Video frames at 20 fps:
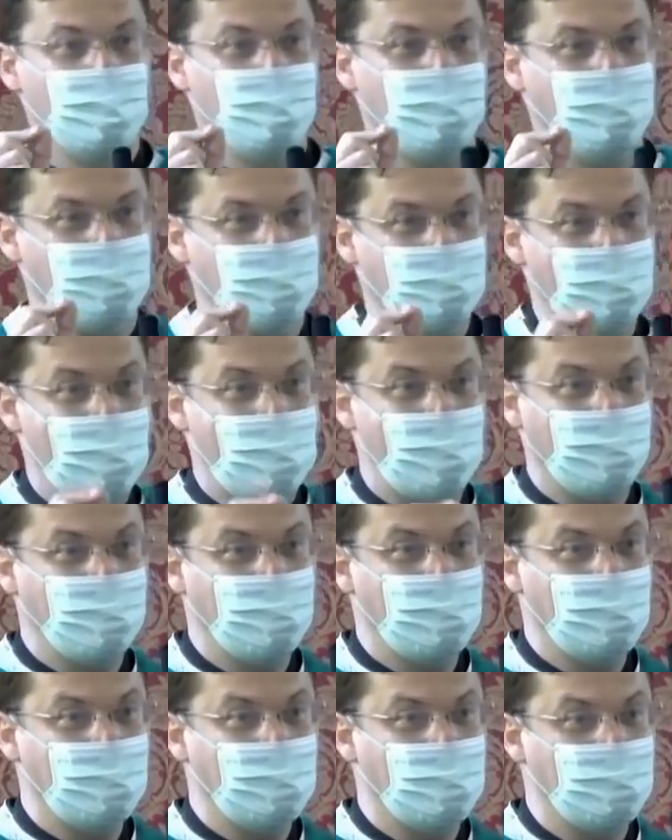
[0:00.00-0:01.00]

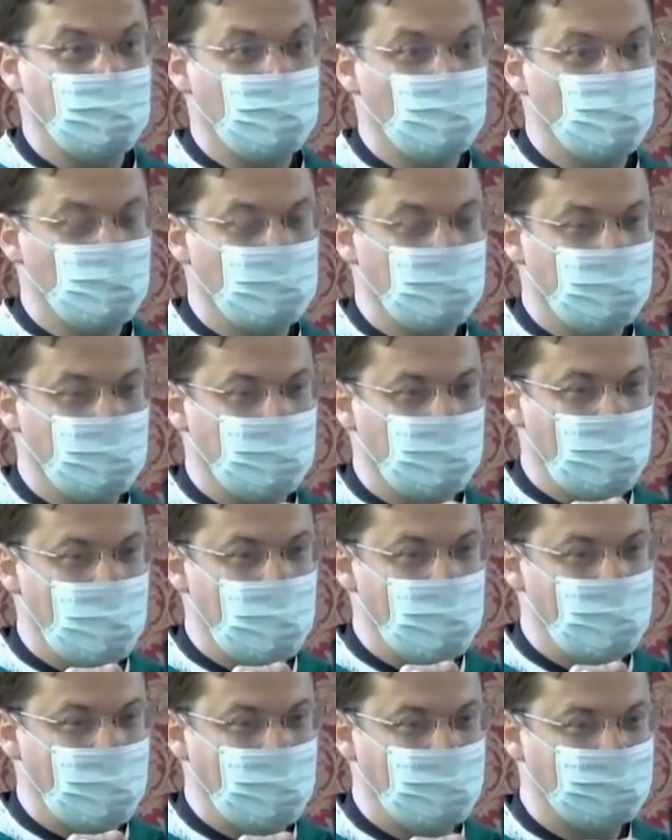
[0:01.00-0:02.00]
Nada
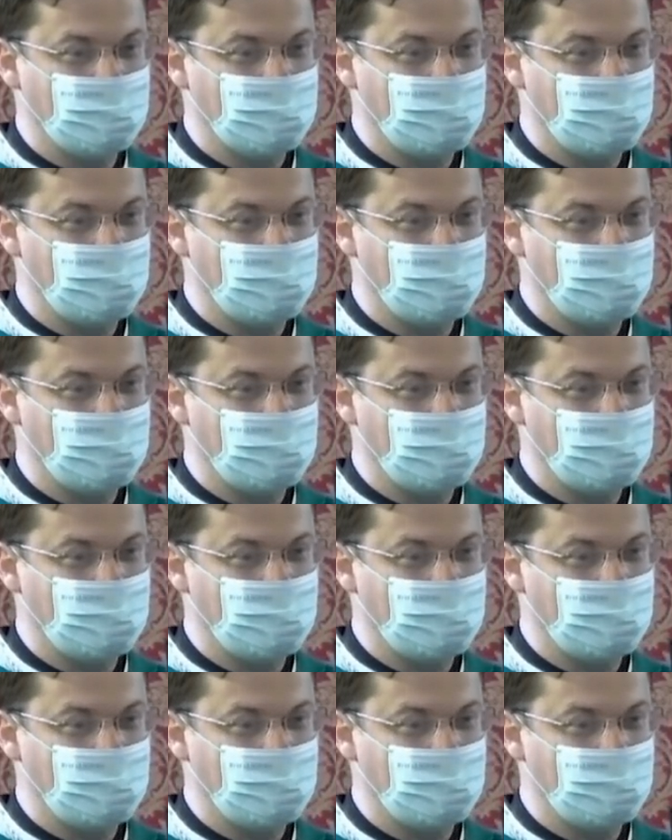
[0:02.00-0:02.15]
é mais